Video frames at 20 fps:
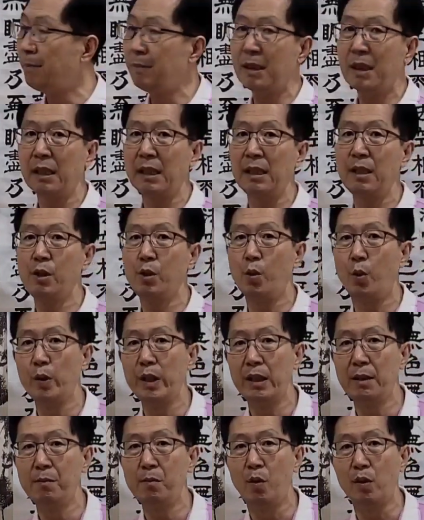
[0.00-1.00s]
심적인
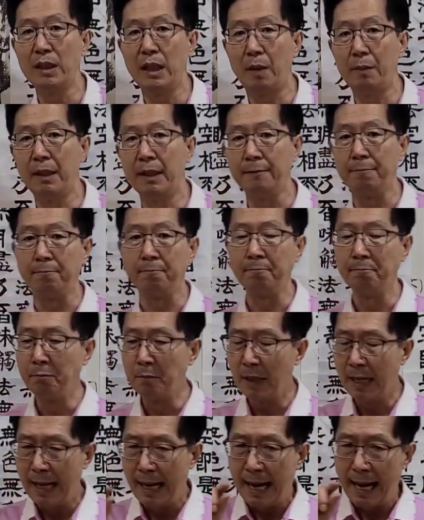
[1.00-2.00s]
요인은 뭐냐면
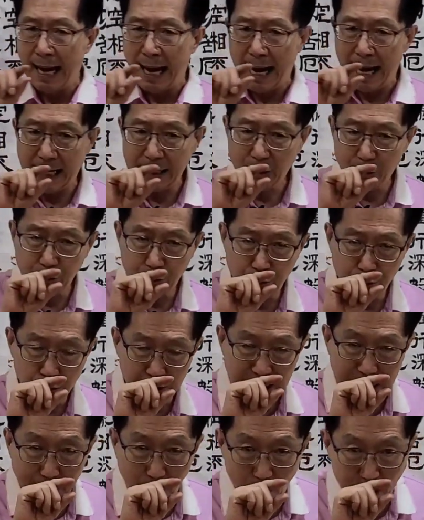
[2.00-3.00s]
아주
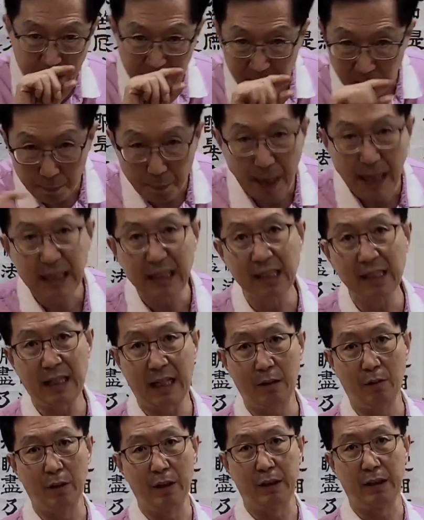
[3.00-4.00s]
기본적인 베이스를
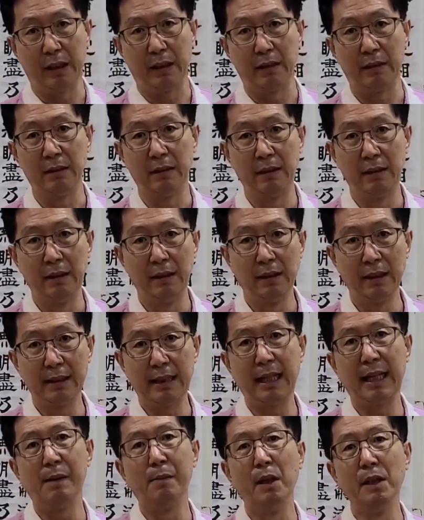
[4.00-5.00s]
깔고 있어요.
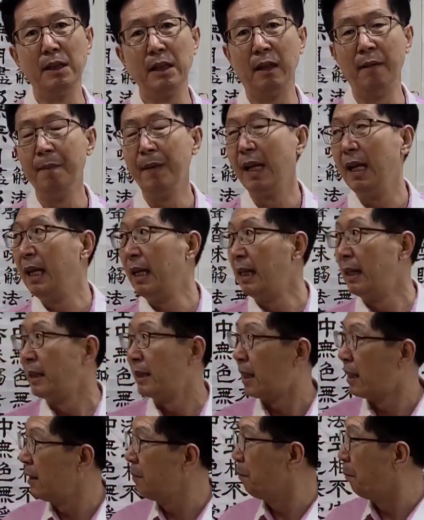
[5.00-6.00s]
그래서 제가 먼저
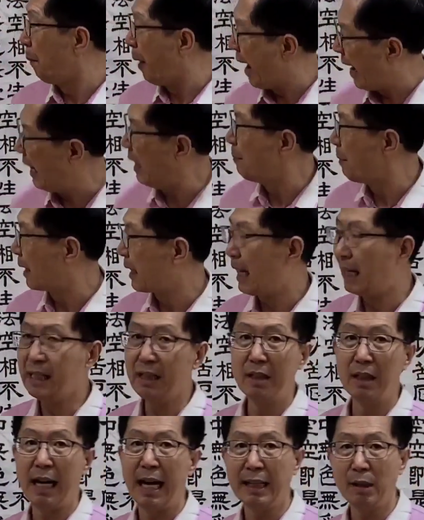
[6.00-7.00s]
저는 매일마다
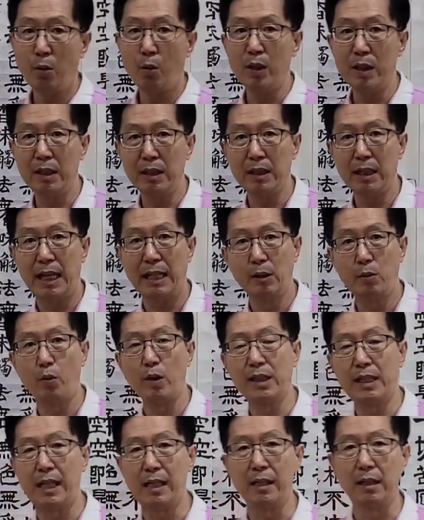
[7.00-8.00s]
이거 한독,
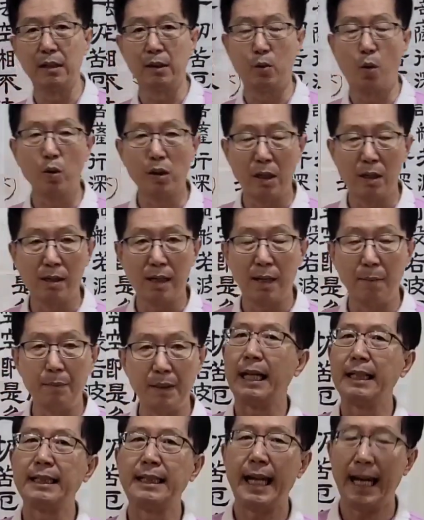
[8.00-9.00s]
한독 이상 독경을
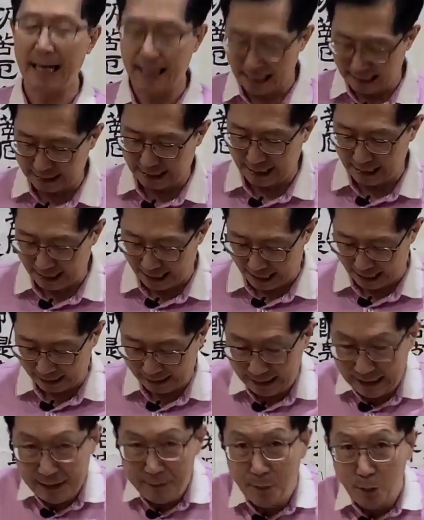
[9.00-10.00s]
합니다. 제가 자가
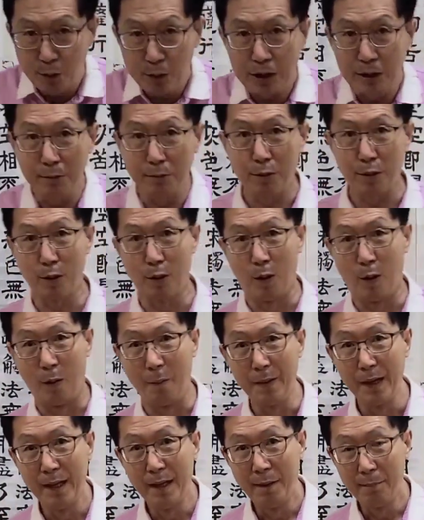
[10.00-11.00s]
이
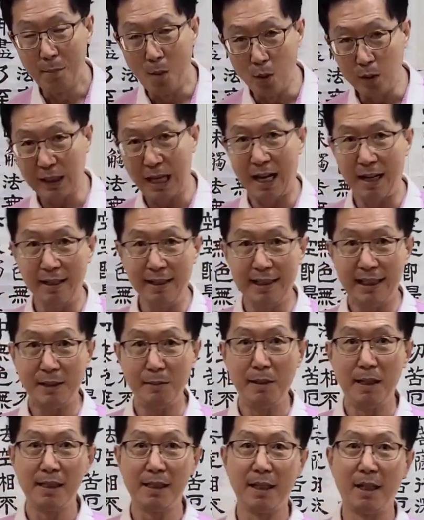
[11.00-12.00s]
모습으로 목탁을
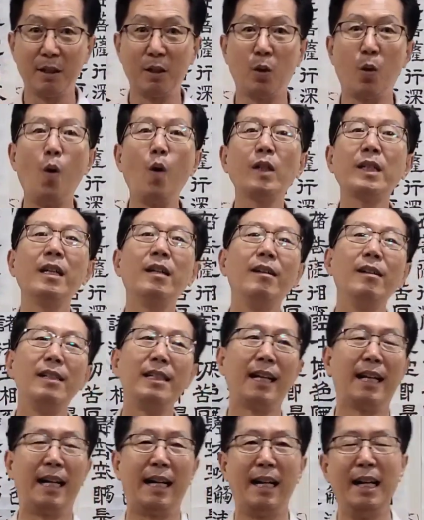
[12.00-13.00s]
치면서 독경을
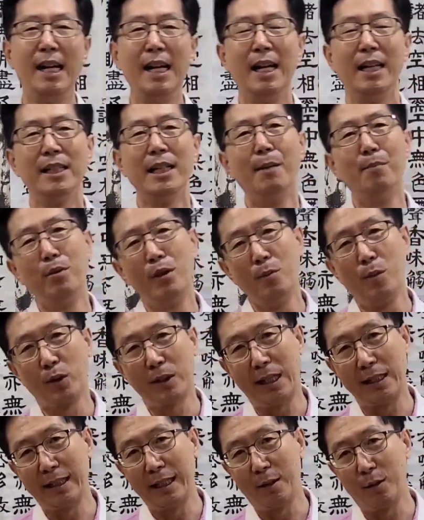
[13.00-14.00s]
제가 연불
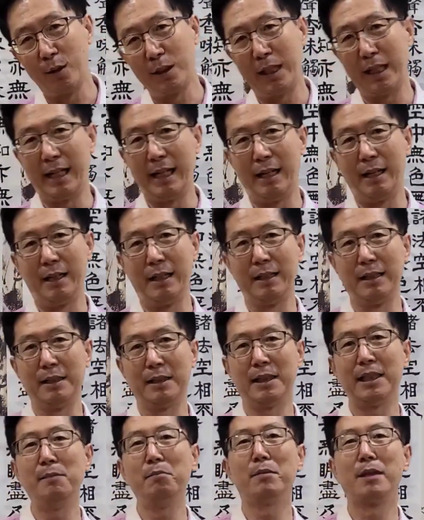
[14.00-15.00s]
못한다고 제가
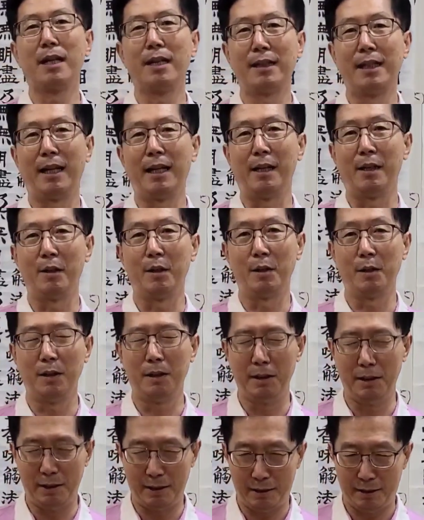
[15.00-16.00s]
스님들한테
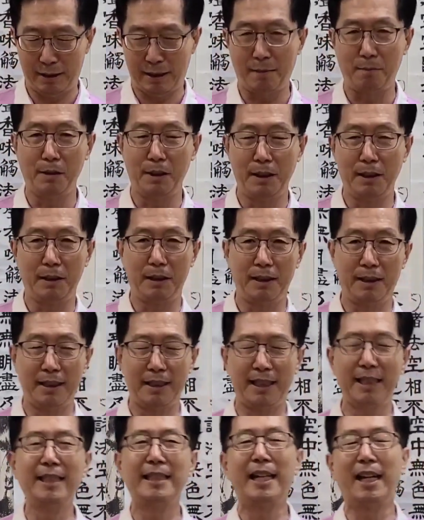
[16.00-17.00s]
이 참이 이
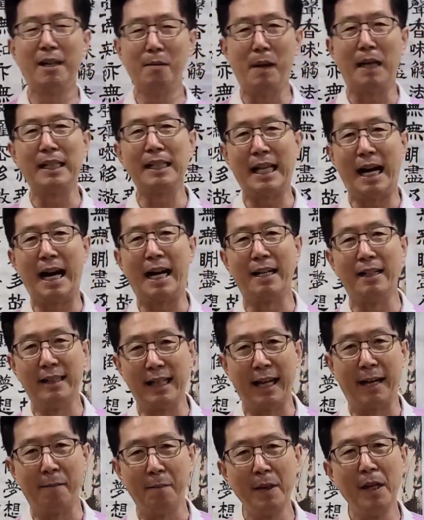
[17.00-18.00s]
질책을 많이
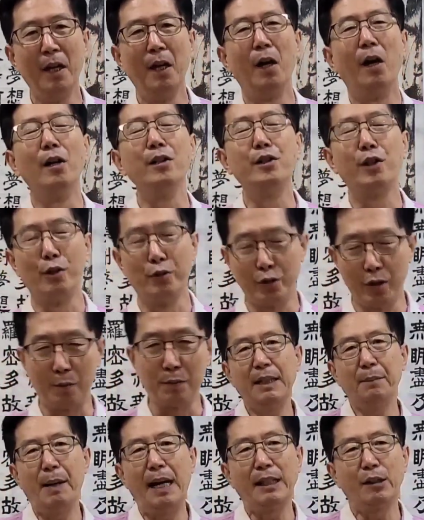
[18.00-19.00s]
당하는데 어쩔 수
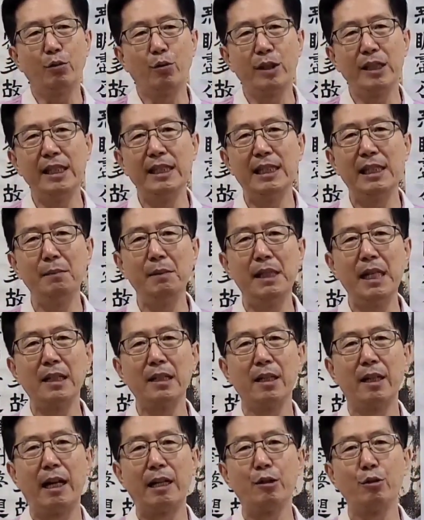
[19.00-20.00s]
없어요. 말뚝신심이
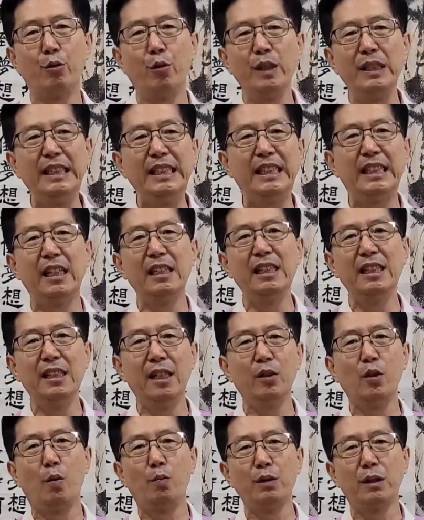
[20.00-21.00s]
생겨가지고
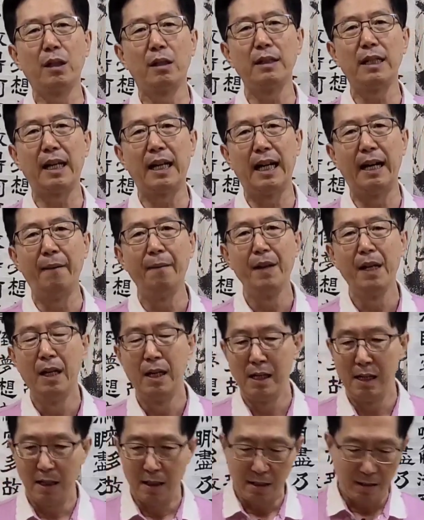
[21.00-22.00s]
2002년도부터 제가
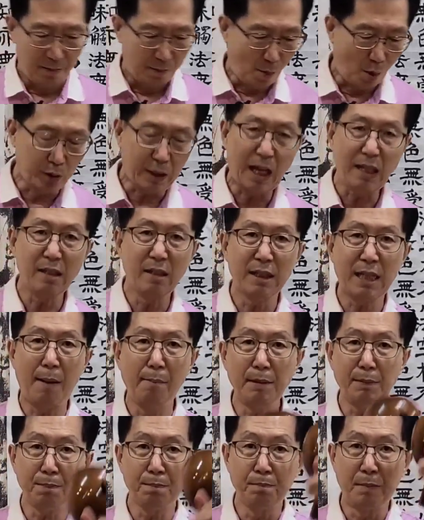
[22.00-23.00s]
목탁 이거
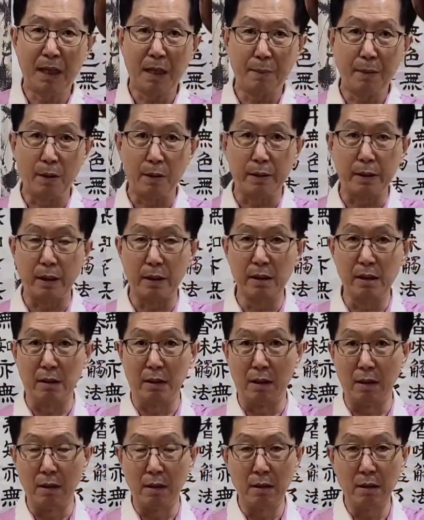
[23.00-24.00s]
30분 만에 배웠어요.
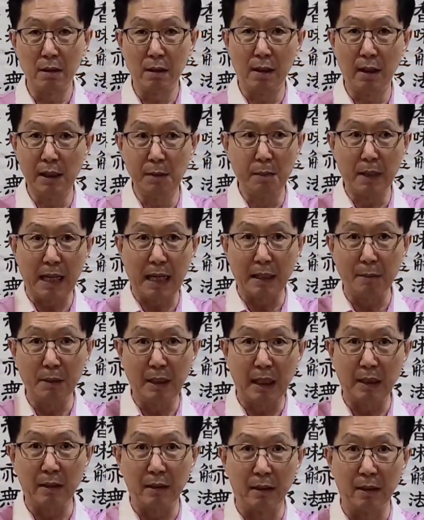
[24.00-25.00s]
이거 거짓말
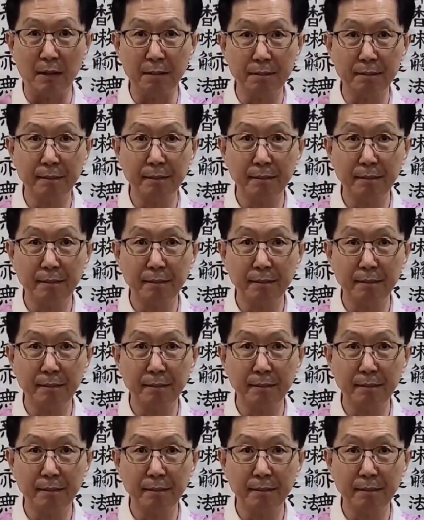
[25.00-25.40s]
아닙니다. 이거